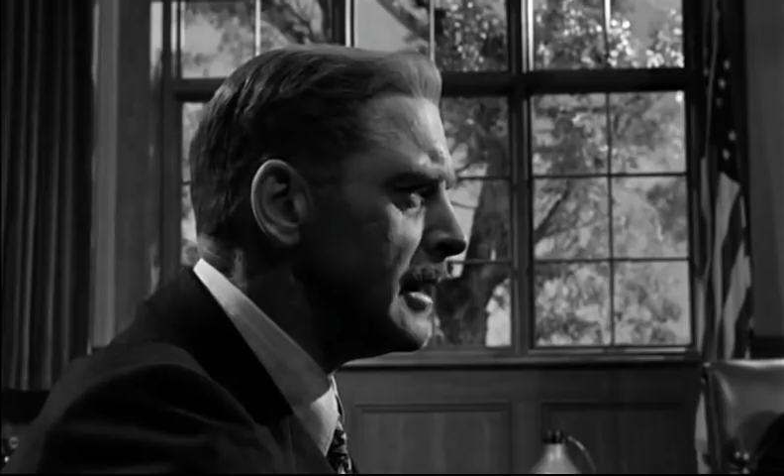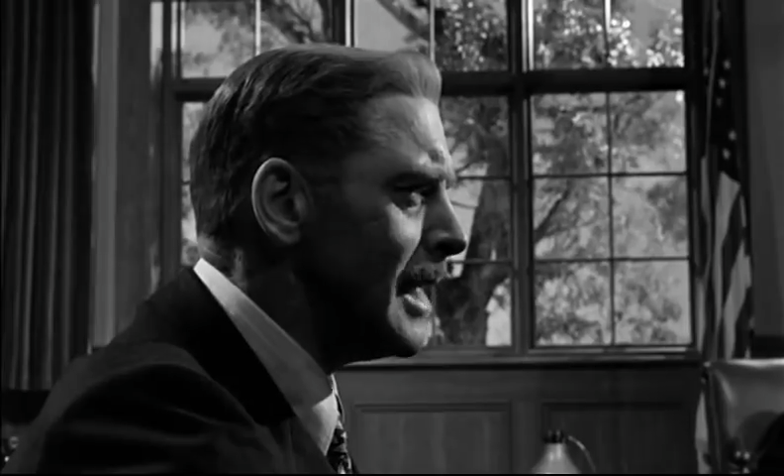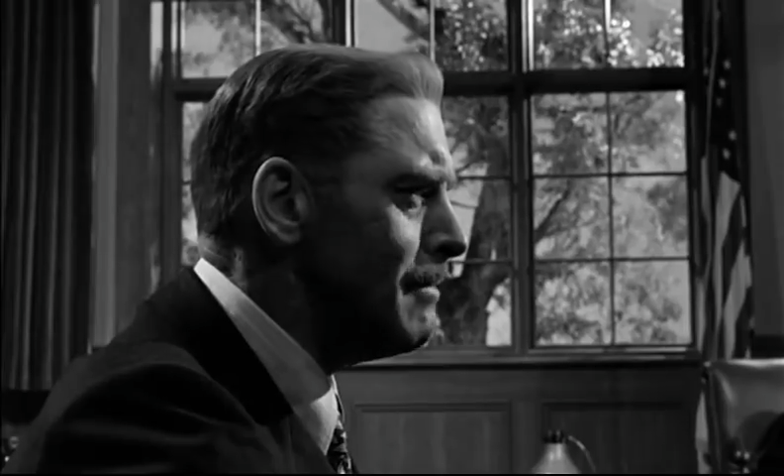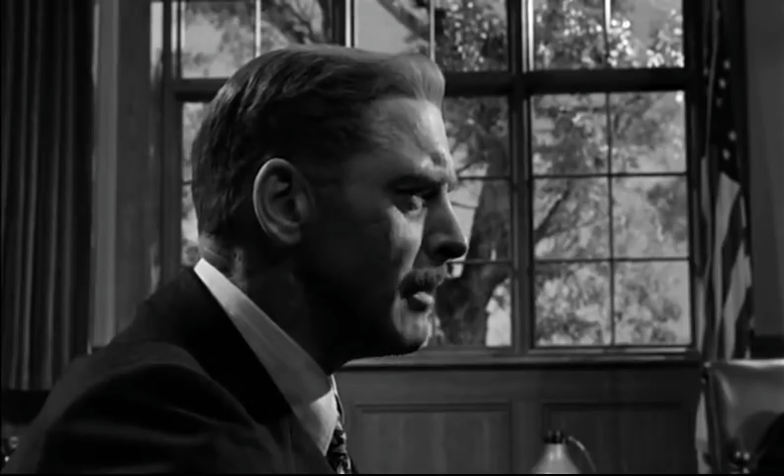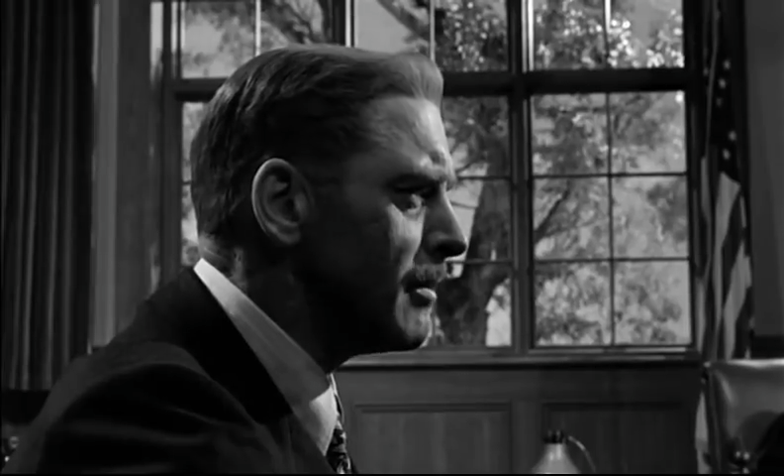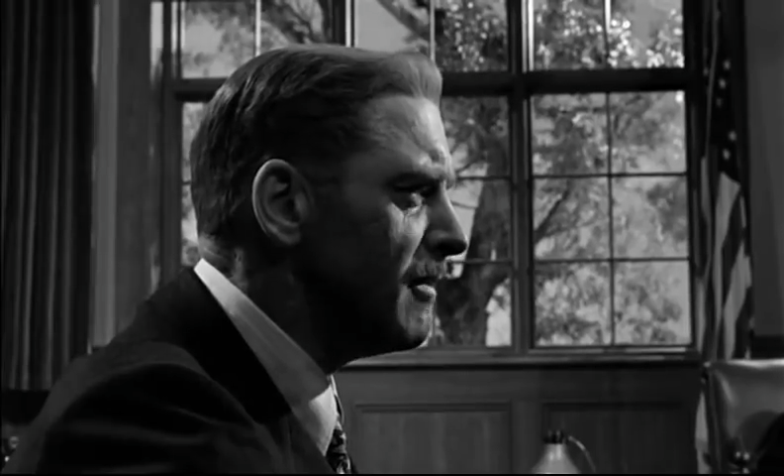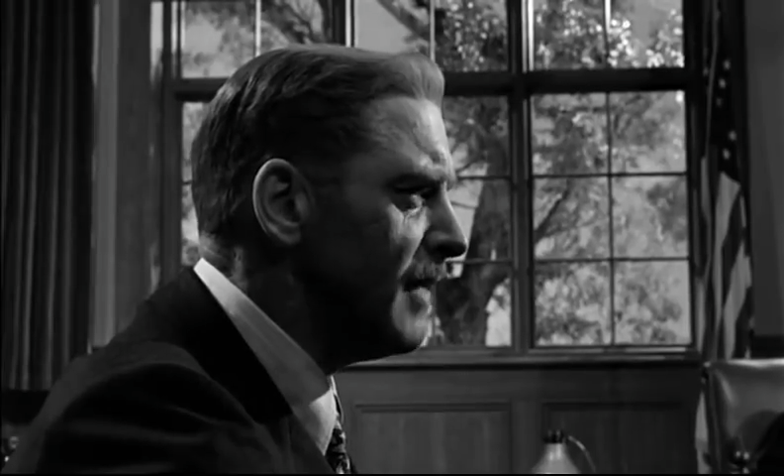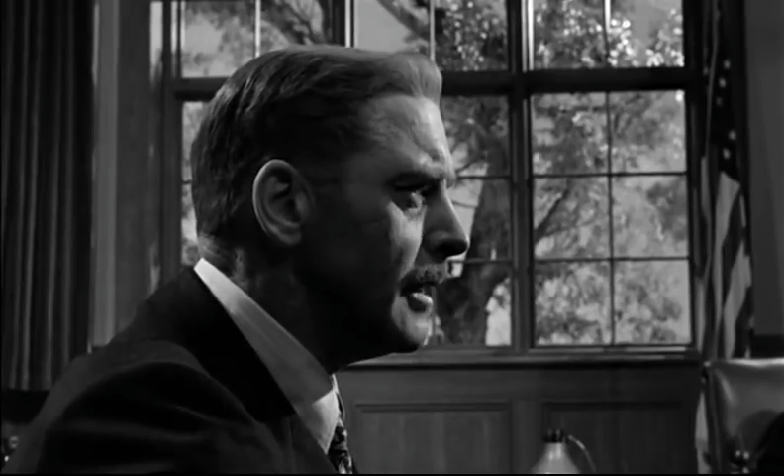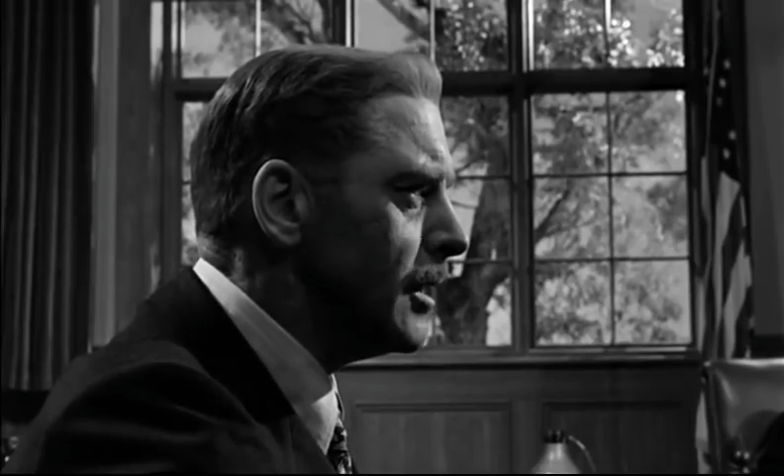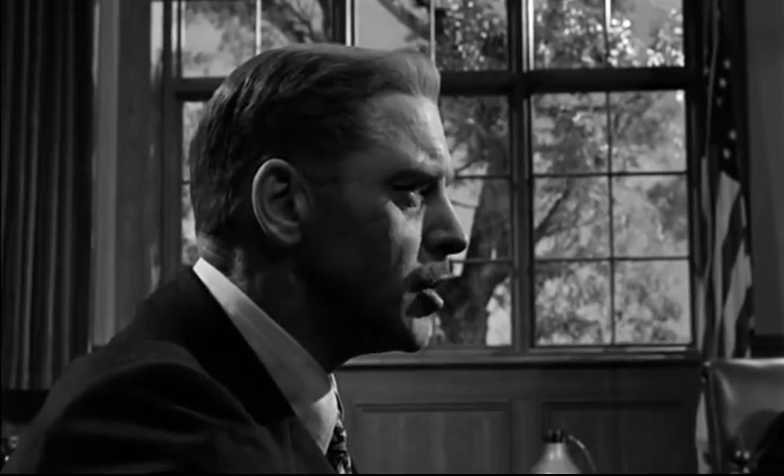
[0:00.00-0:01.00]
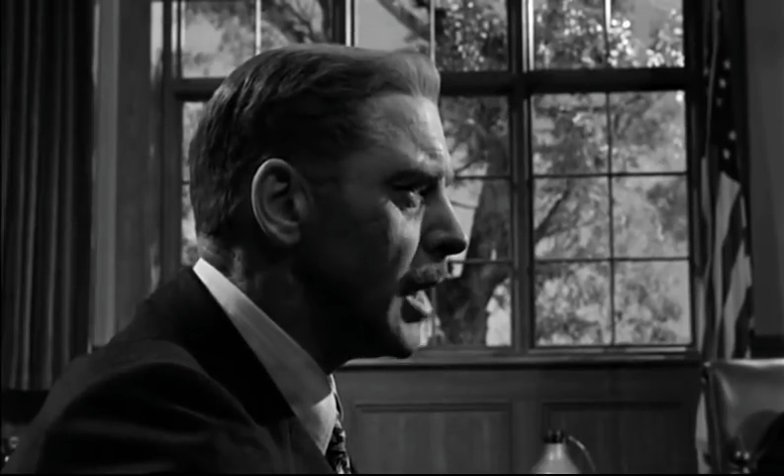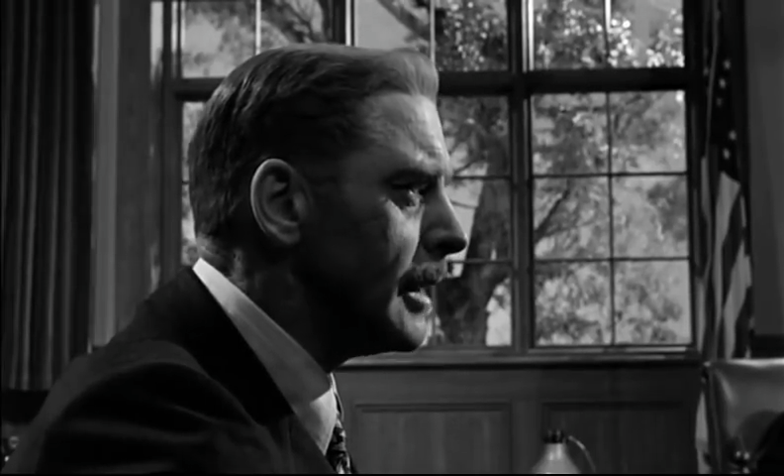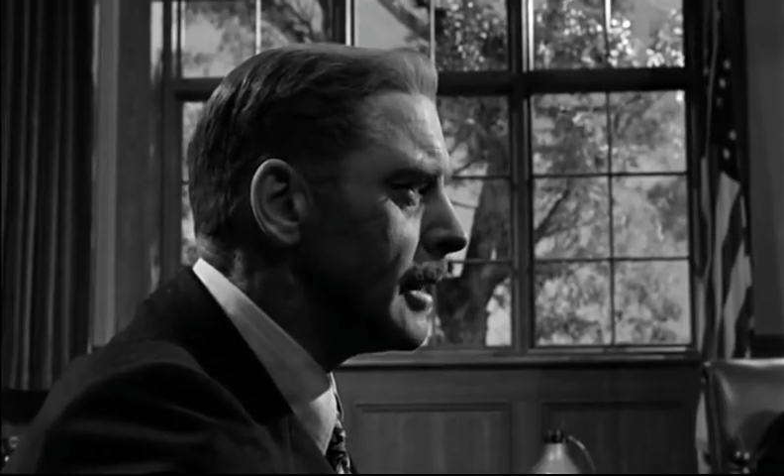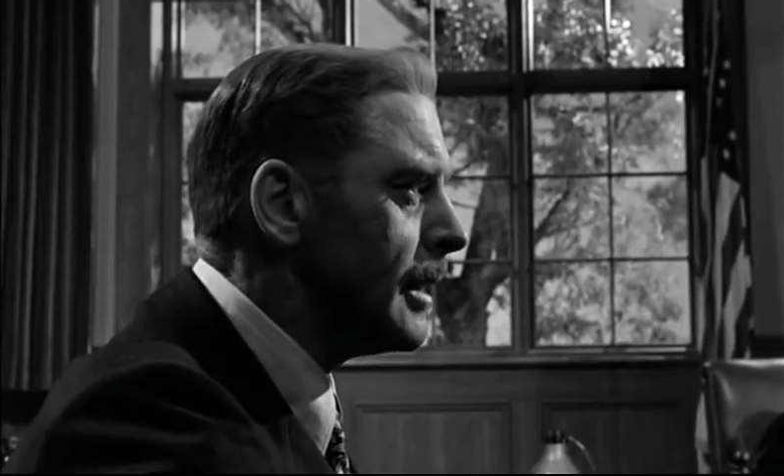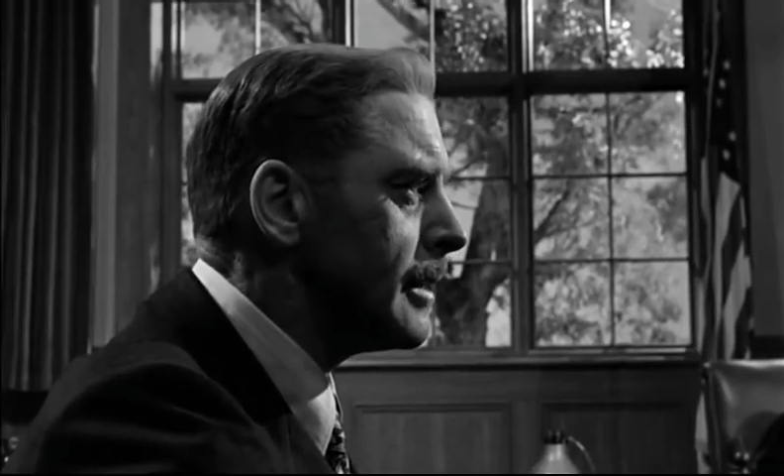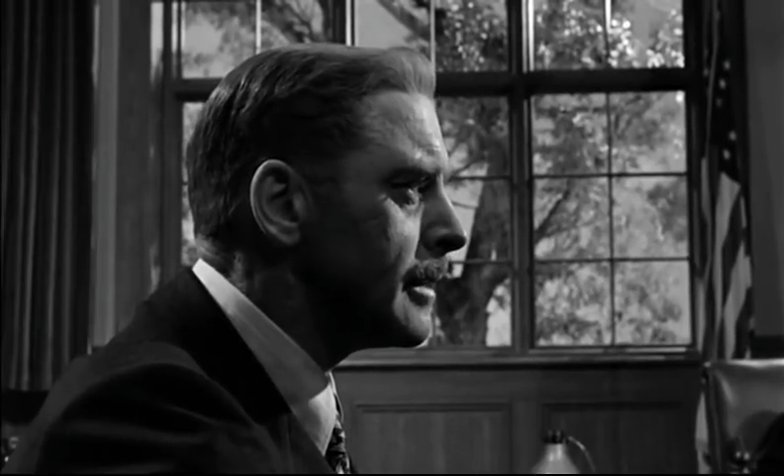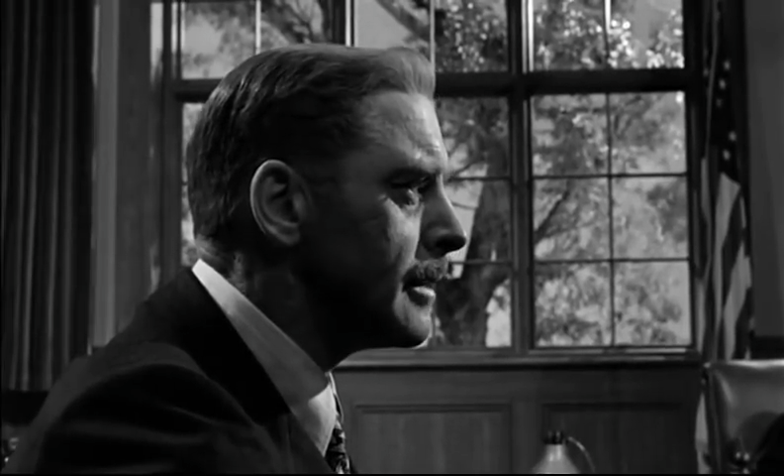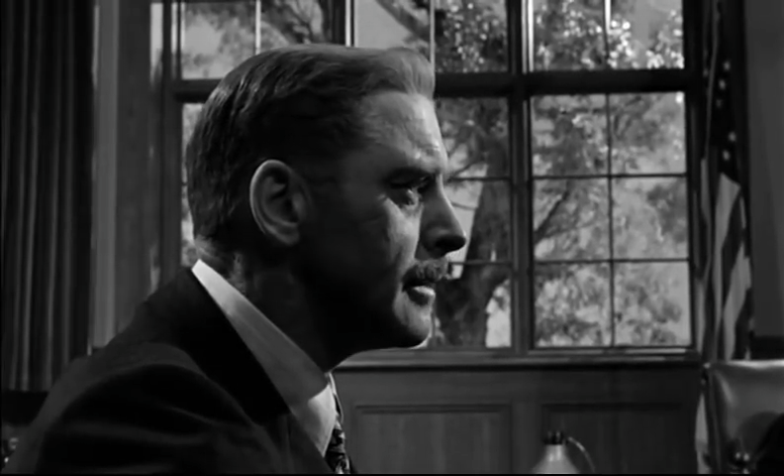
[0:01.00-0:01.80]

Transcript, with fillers: sobre el caso Feldenstein